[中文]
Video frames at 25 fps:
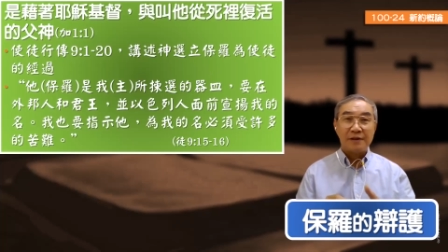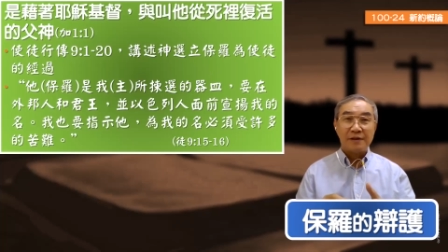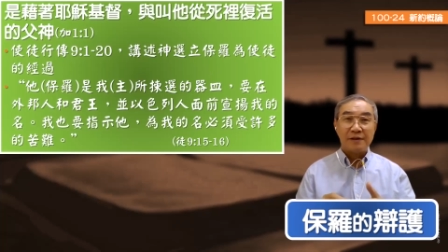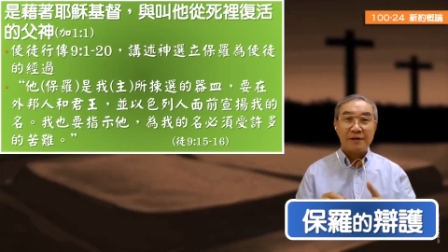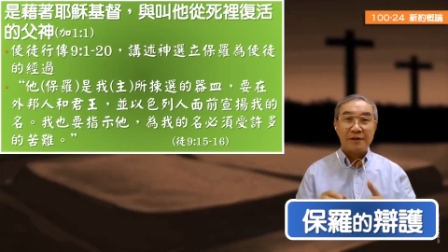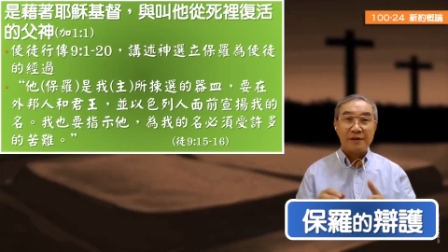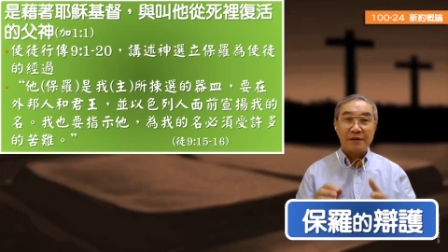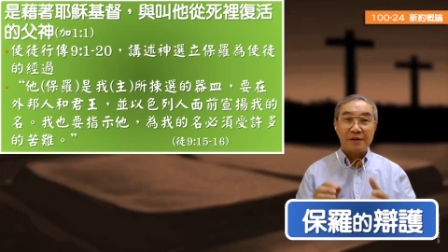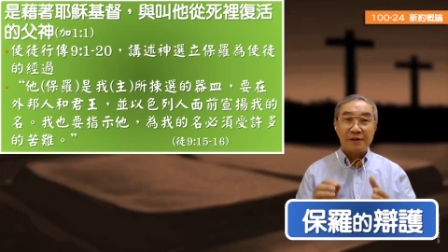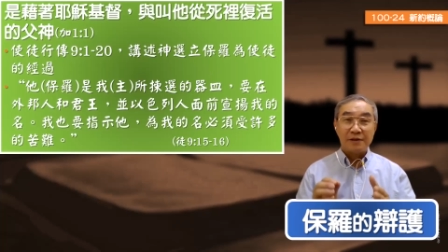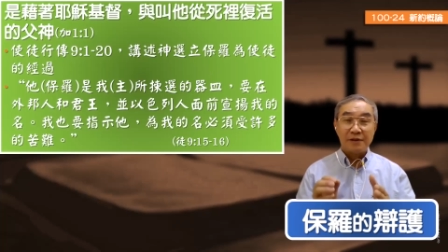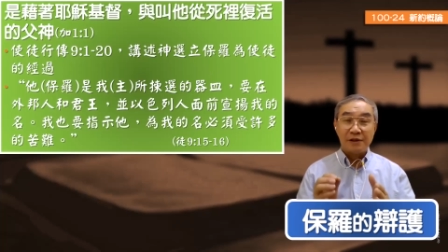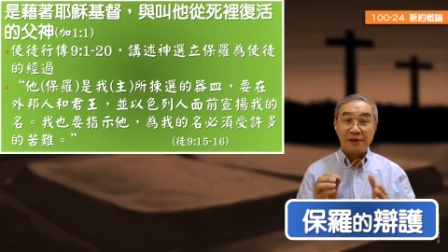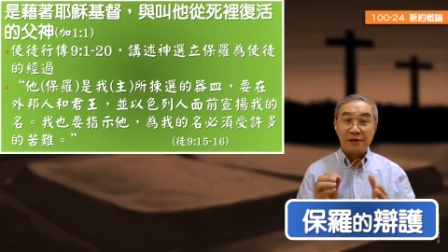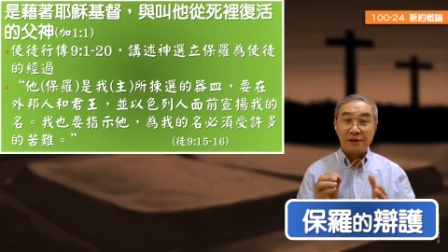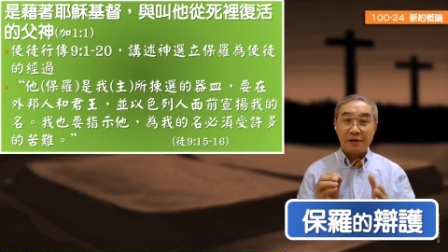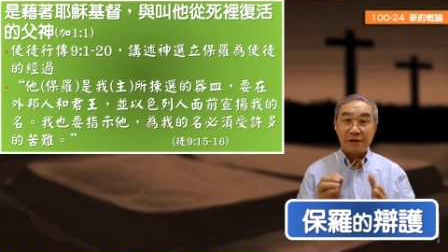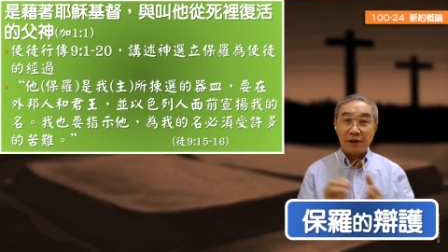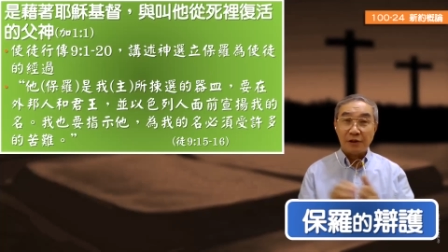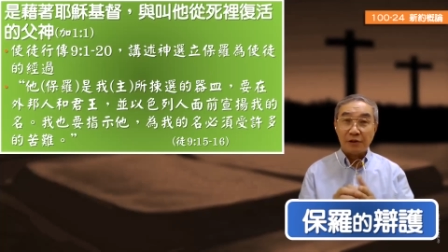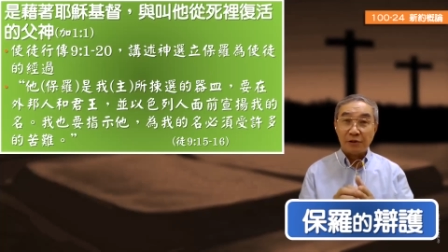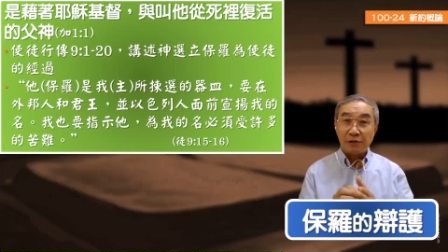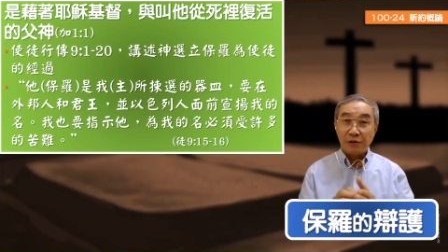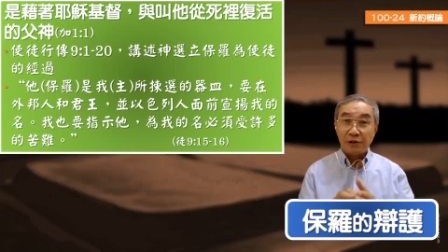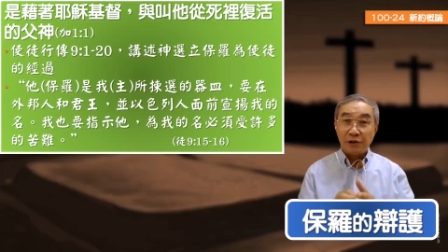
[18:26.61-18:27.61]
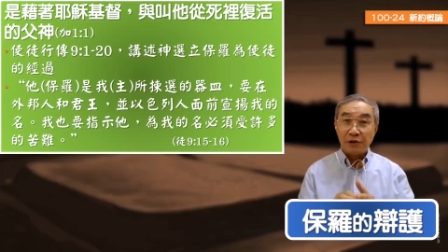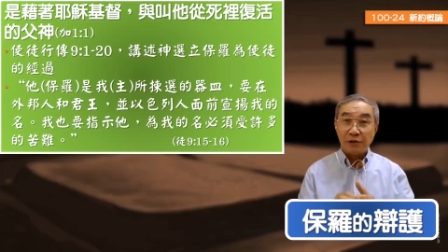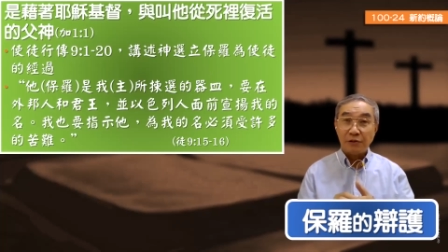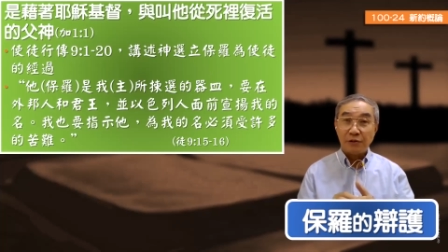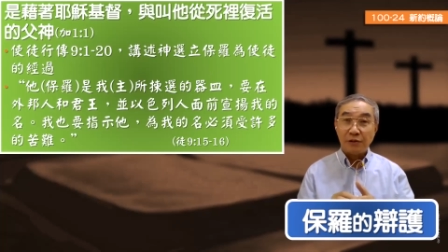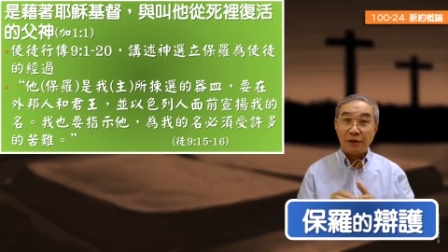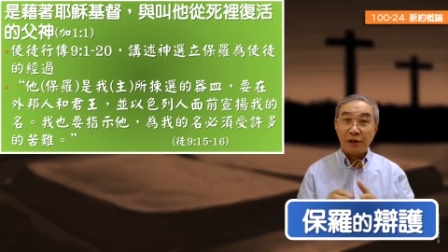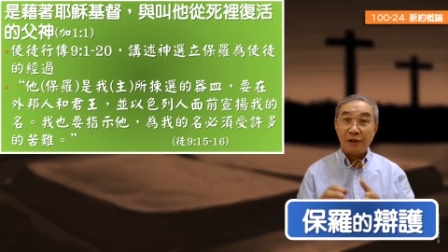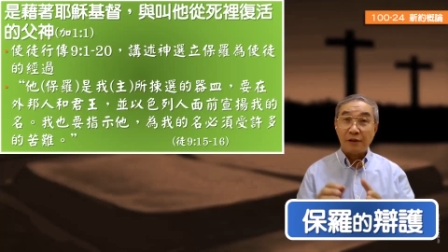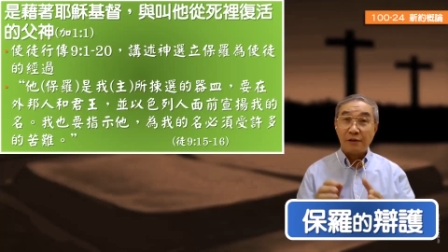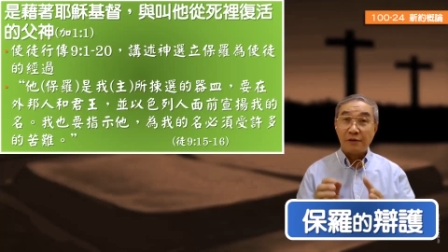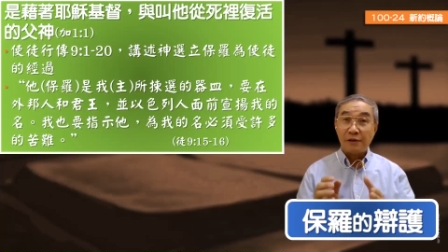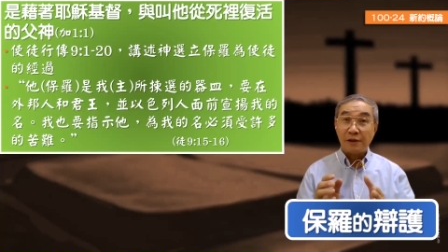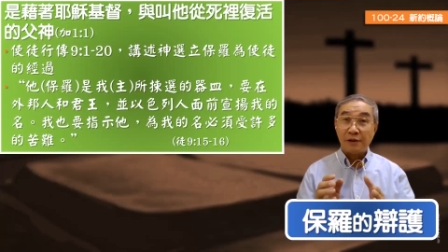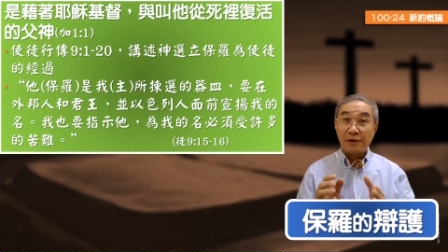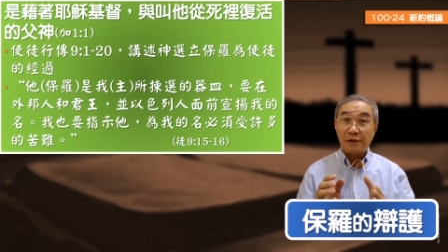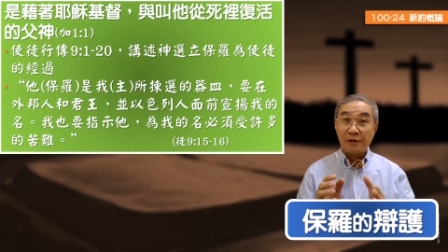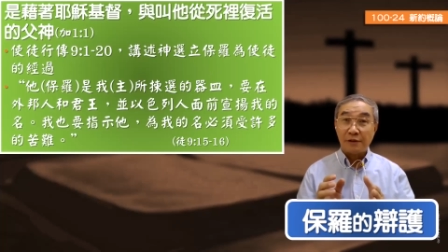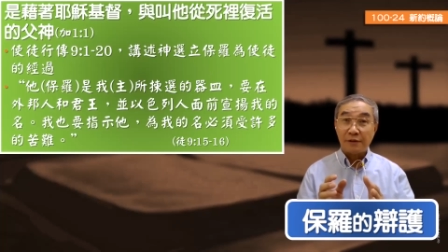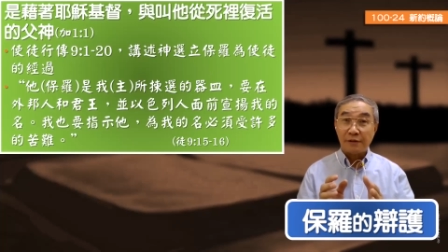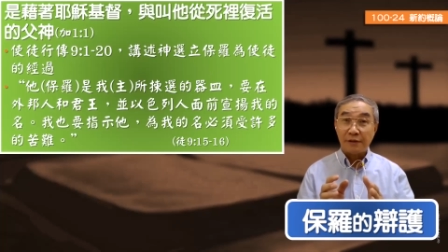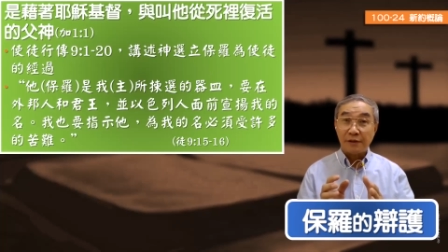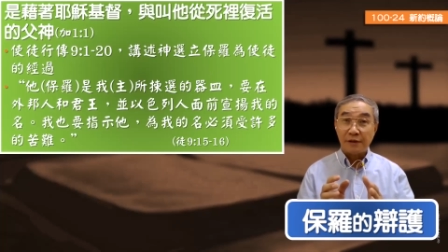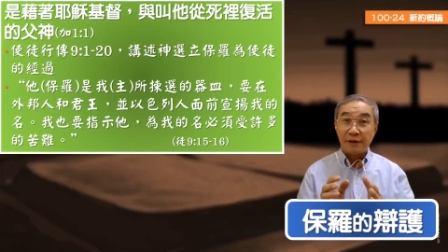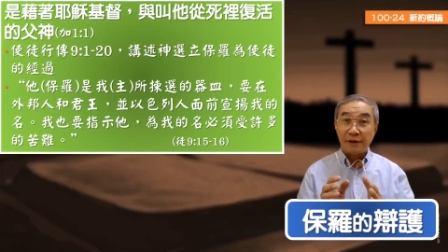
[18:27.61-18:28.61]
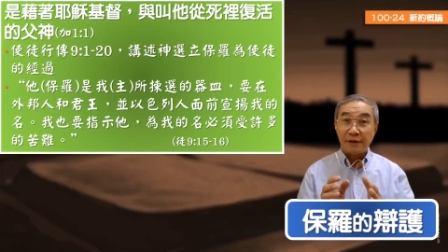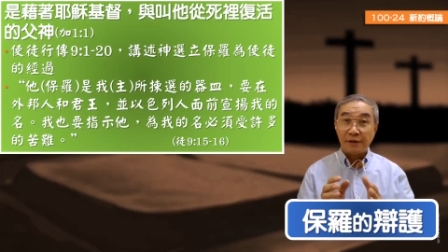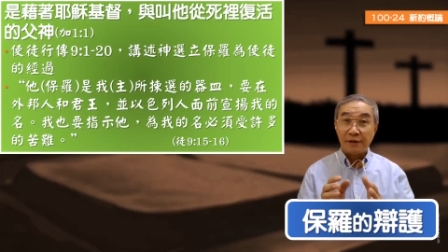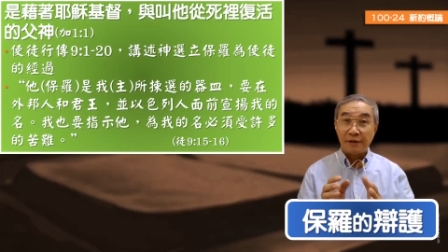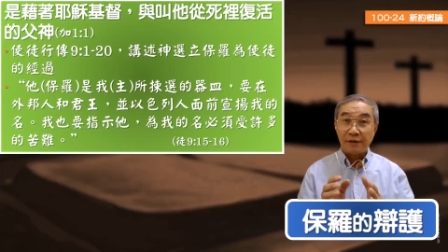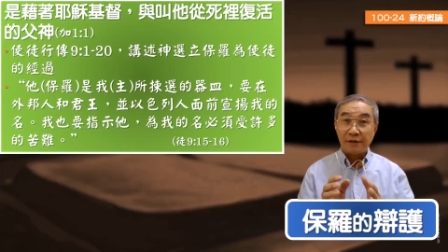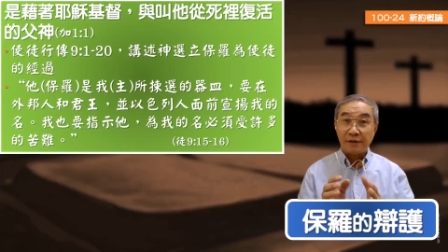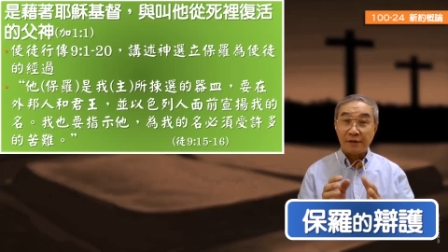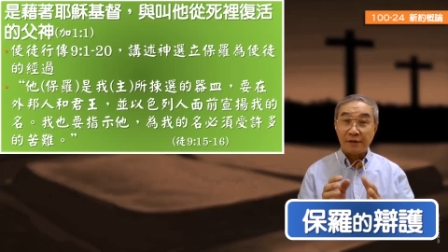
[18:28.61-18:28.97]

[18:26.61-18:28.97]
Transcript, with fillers: 是借着耶稣基督，还借着呃